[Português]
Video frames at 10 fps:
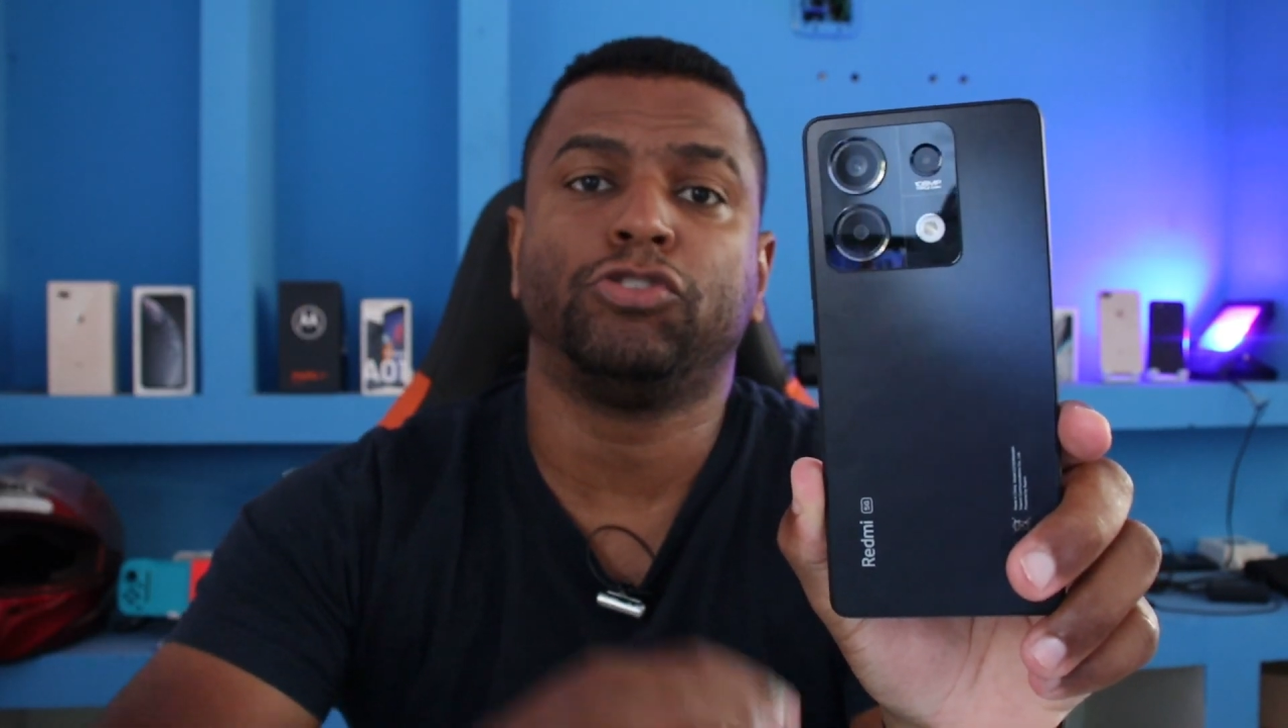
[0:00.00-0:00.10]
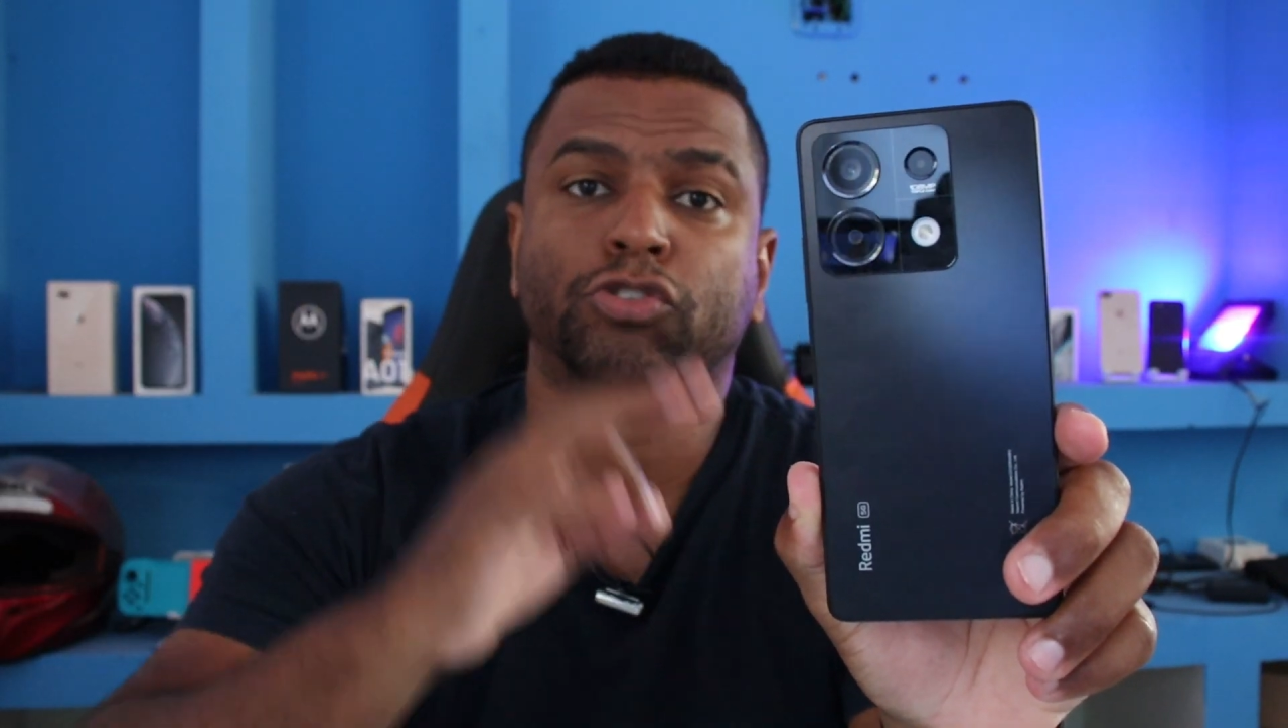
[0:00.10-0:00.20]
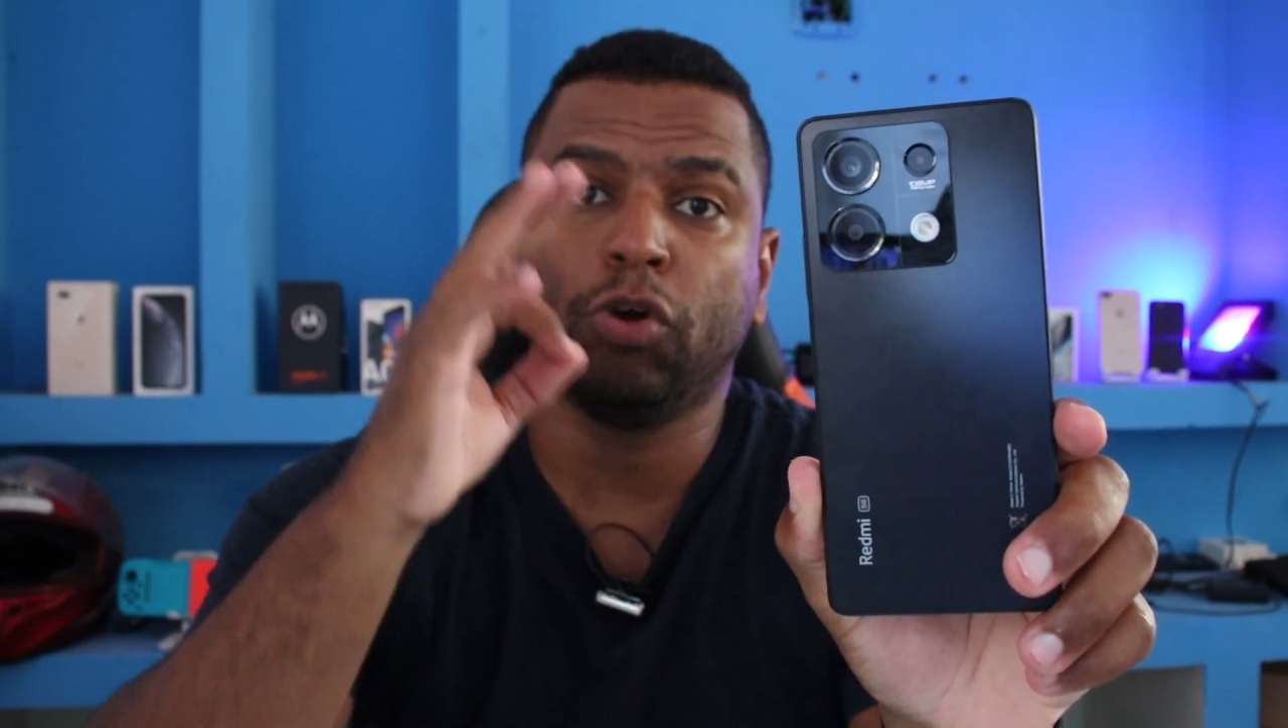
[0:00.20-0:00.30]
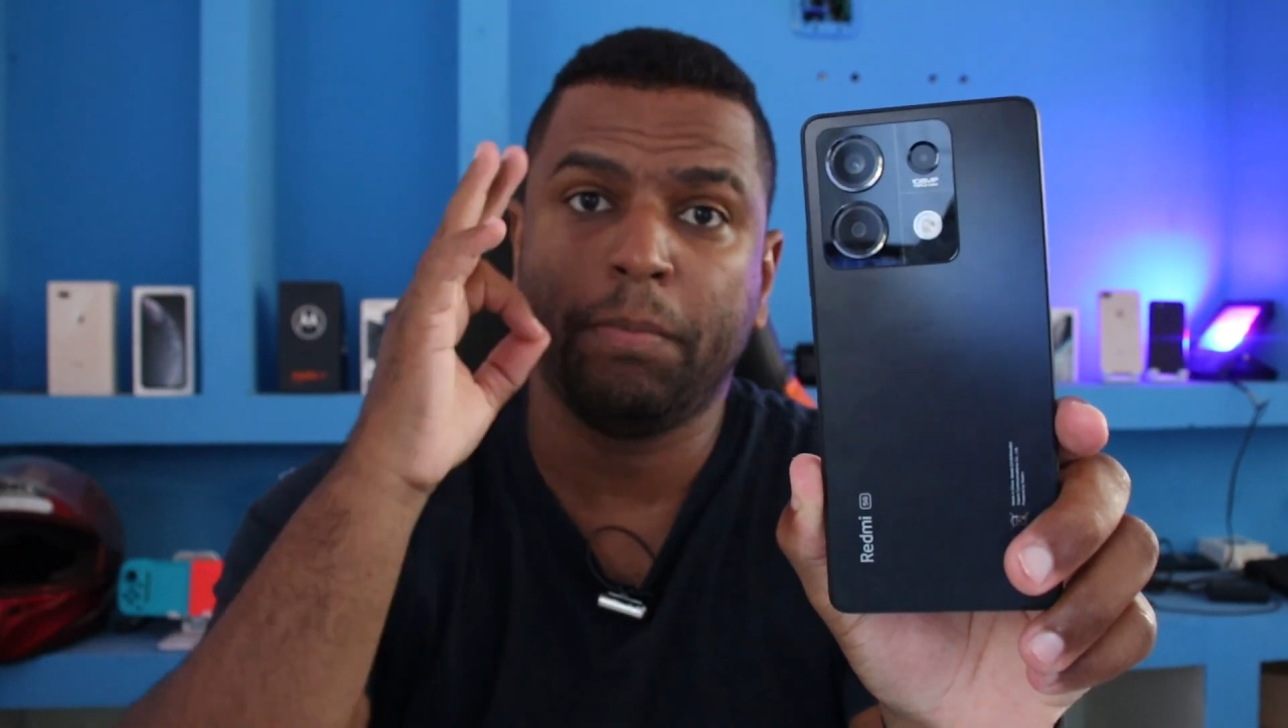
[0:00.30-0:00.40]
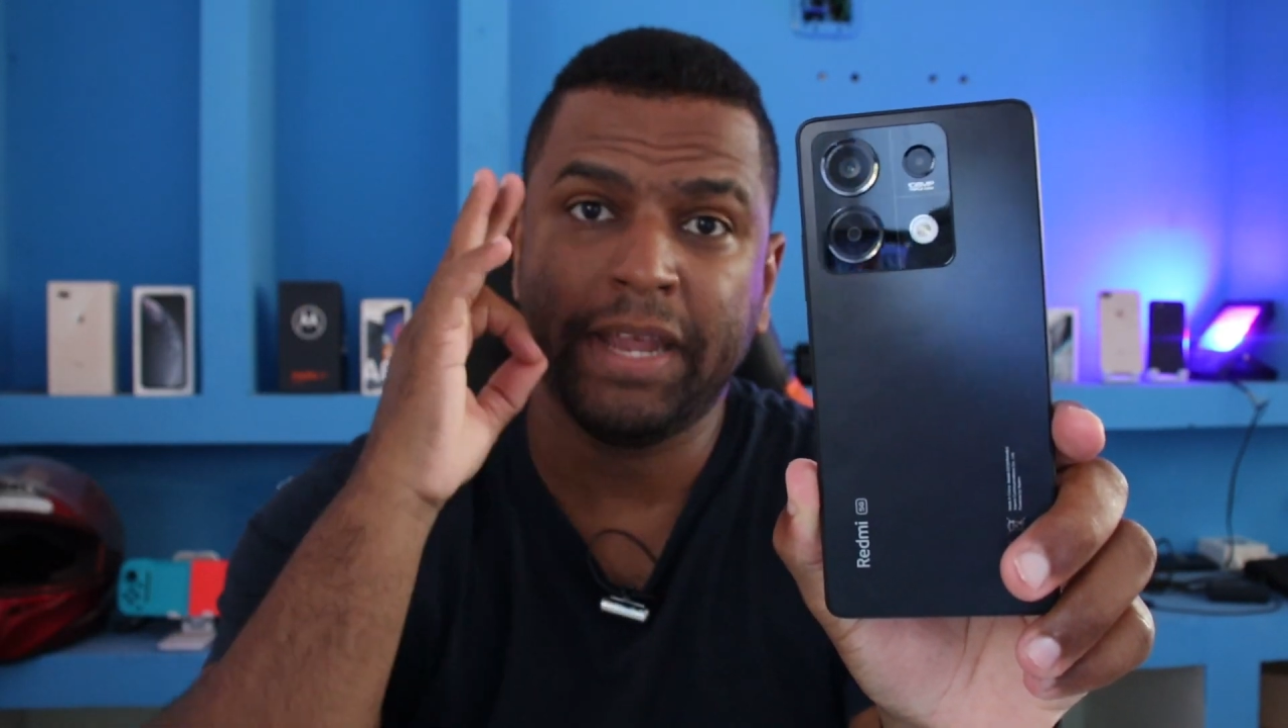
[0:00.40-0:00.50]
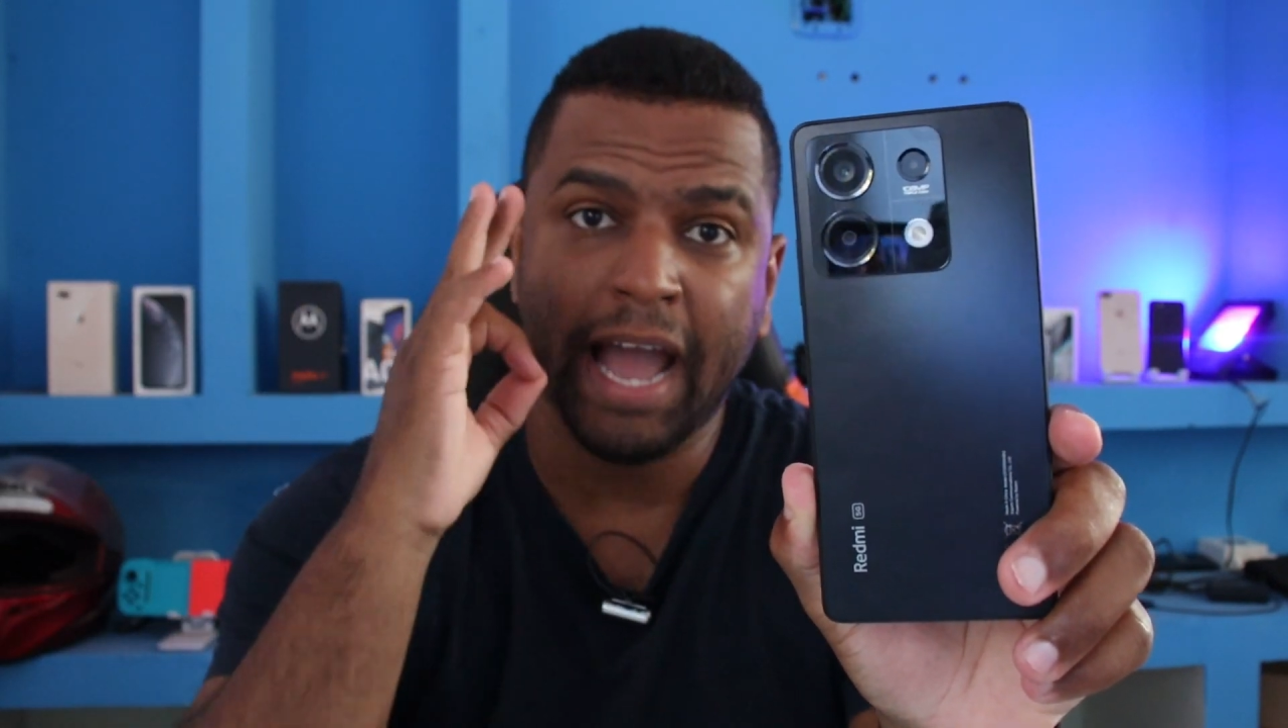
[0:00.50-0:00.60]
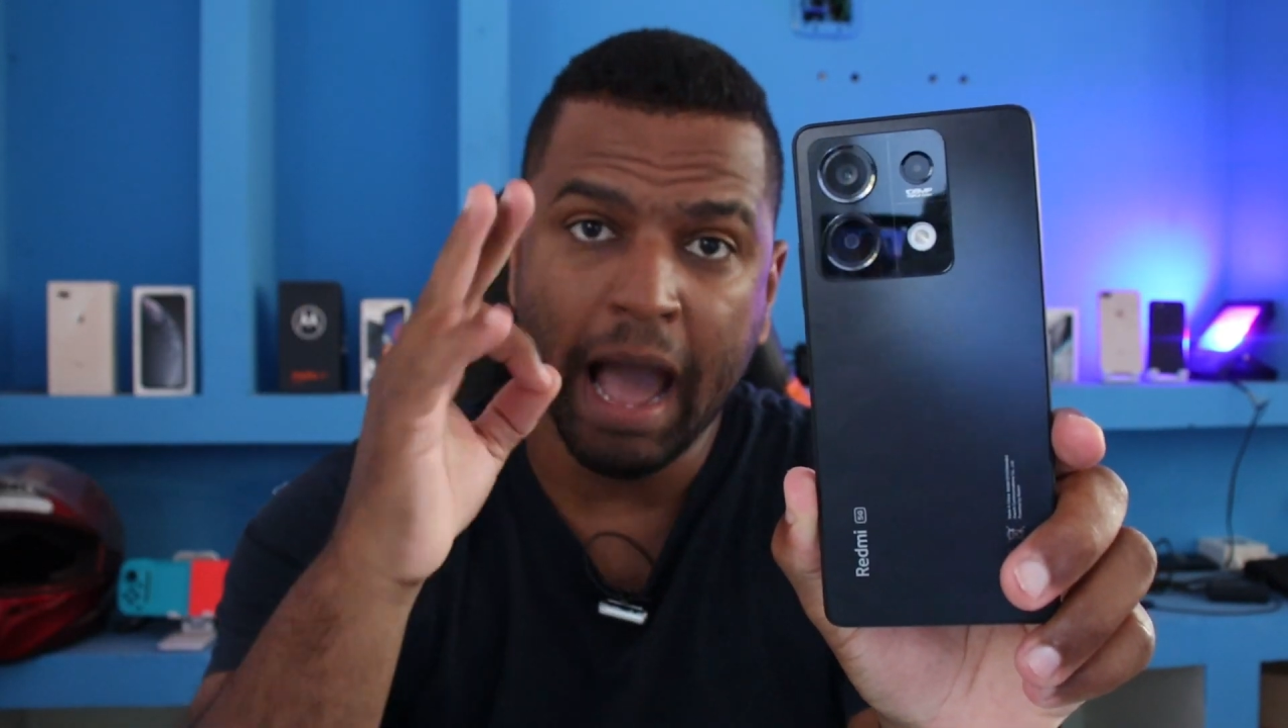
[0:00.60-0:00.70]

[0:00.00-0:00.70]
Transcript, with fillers: sobre